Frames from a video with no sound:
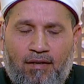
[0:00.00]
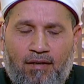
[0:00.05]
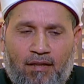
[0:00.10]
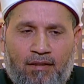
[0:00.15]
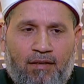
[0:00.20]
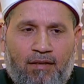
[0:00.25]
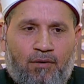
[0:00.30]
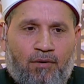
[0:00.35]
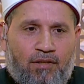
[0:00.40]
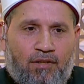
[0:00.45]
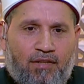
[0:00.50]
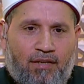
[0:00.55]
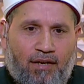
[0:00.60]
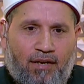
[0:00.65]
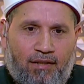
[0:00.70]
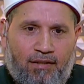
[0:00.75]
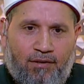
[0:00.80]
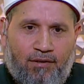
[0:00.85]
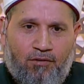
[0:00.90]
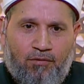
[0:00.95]
الله يوسع
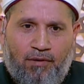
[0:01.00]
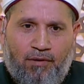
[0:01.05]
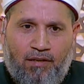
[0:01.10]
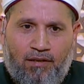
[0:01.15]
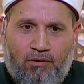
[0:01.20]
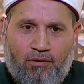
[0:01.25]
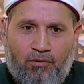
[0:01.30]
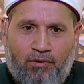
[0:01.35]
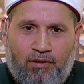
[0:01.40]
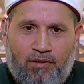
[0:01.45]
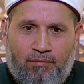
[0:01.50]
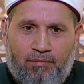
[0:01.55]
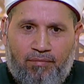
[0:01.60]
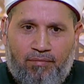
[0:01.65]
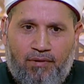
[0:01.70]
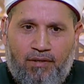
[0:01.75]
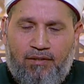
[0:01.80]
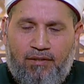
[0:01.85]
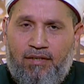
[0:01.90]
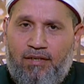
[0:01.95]
عليه ويبارك له يا رب
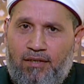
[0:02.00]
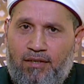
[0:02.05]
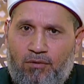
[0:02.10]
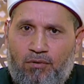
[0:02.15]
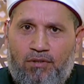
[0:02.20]
ادعي